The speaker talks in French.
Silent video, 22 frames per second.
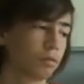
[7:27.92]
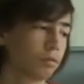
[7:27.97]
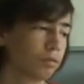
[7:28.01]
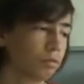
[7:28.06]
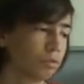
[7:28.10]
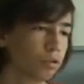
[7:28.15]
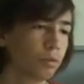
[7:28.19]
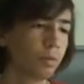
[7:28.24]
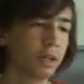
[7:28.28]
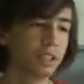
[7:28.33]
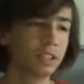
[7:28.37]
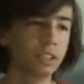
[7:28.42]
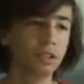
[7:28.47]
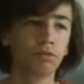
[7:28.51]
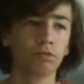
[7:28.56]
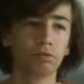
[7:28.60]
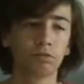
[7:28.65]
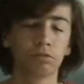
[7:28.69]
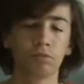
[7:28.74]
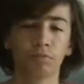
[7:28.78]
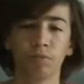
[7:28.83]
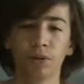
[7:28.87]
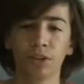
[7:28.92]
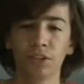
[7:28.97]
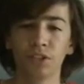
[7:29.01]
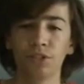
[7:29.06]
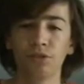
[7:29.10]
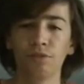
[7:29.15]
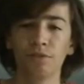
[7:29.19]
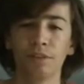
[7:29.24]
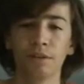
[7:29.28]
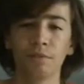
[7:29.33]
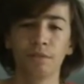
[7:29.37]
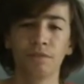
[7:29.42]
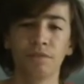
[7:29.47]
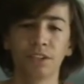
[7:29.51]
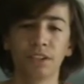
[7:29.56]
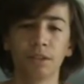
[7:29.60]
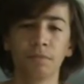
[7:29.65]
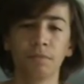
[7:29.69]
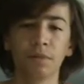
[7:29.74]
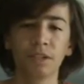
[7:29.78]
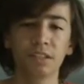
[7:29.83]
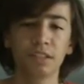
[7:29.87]
automatique donc pour la 19e et
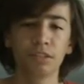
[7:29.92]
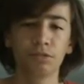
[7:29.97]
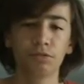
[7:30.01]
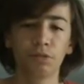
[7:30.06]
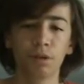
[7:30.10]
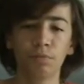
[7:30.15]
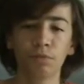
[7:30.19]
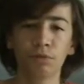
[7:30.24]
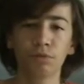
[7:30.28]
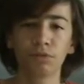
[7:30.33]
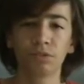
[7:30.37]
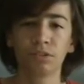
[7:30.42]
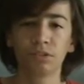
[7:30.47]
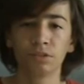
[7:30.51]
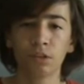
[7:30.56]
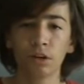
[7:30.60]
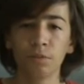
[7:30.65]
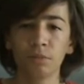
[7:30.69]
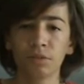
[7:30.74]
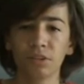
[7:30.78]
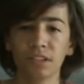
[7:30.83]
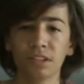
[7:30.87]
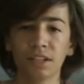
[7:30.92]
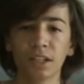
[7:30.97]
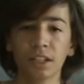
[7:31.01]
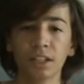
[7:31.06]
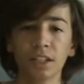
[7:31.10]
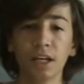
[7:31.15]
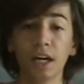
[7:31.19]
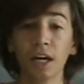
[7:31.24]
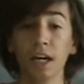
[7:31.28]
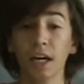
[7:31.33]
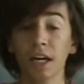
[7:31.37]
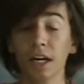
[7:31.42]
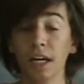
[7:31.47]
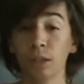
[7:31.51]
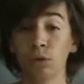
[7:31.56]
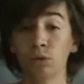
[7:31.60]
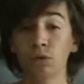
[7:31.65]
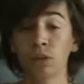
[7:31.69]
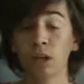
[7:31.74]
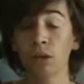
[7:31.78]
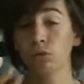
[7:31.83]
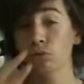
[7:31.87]
20e place, c'est sur les points de seulement cette année. Et
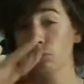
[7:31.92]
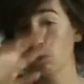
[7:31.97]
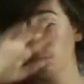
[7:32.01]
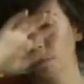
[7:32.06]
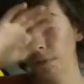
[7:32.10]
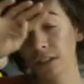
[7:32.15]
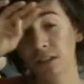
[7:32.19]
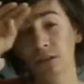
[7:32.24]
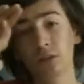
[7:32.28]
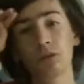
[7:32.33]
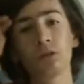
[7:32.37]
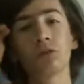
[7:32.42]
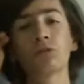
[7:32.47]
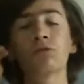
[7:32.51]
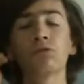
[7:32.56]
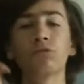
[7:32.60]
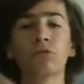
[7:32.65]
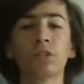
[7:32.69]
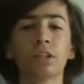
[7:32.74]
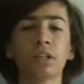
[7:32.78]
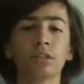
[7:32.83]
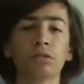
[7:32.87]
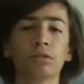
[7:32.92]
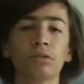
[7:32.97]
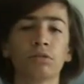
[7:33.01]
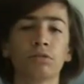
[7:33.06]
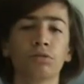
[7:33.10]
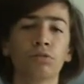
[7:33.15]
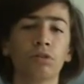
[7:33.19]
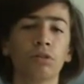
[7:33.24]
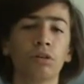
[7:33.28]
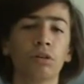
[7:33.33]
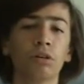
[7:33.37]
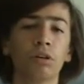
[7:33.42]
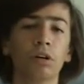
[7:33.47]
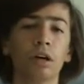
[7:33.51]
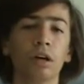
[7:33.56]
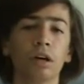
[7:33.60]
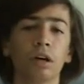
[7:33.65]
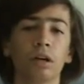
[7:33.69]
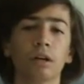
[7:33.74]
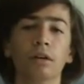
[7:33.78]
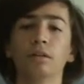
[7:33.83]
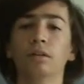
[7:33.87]
Total on n'a pas tant de retard sur euh,
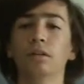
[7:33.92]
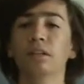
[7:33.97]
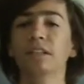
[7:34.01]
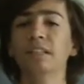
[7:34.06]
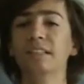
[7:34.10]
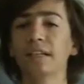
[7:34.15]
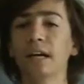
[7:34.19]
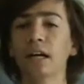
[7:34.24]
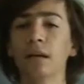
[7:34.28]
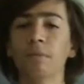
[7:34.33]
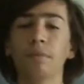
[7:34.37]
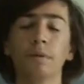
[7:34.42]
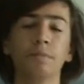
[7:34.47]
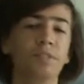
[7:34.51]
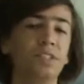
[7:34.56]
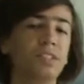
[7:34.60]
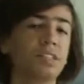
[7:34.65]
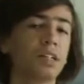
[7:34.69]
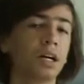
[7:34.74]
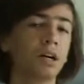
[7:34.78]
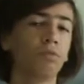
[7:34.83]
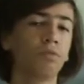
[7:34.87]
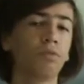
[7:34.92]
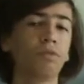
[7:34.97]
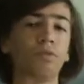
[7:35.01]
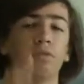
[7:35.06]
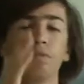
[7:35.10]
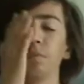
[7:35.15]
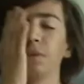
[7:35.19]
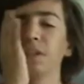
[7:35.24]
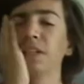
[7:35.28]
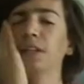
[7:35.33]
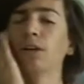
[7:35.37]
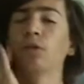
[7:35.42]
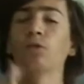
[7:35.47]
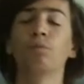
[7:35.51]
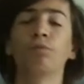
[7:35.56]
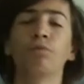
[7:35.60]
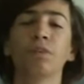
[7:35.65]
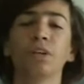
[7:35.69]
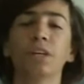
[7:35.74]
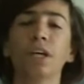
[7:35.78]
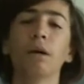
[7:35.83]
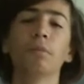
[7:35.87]
Israël, même si Israël ont pris 40
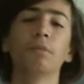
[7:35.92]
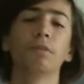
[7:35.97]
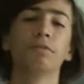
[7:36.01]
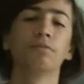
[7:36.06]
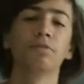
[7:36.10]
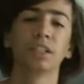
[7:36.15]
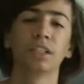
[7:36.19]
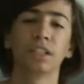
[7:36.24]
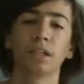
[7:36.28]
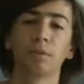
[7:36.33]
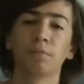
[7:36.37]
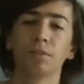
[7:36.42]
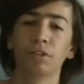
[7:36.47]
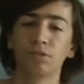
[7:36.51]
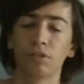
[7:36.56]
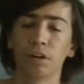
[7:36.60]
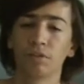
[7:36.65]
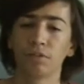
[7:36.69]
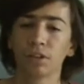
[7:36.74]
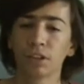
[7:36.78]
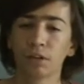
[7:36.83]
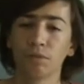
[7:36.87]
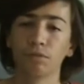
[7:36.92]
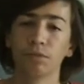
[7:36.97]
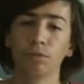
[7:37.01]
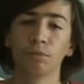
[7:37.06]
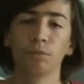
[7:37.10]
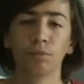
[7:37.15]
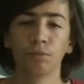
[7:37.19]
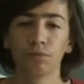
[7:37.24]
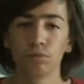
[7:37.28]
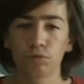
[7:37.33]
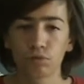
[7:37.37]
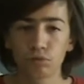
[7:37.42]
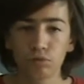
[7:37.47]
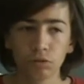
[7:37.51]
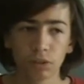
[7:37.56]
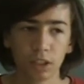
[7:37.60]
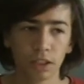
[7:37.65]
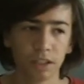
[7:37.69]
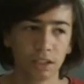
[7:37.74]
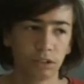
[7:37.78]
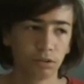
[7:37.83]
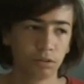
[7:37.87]
points hier, mais vous avez capté sur la Volta, enfin au moment où je tourne
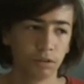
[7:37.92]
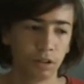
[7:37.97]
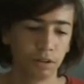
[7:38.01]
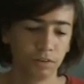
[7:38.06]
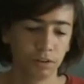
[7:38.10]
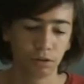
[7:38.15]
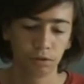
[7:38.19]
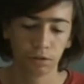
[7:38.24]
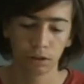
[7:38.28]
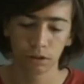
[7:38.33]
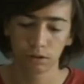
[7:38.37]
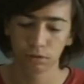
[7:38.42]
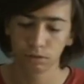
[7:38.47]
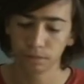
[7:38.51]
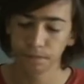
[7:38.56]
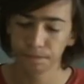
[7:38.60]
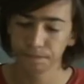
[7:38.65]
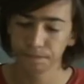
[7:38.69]
avec euh, la victoire de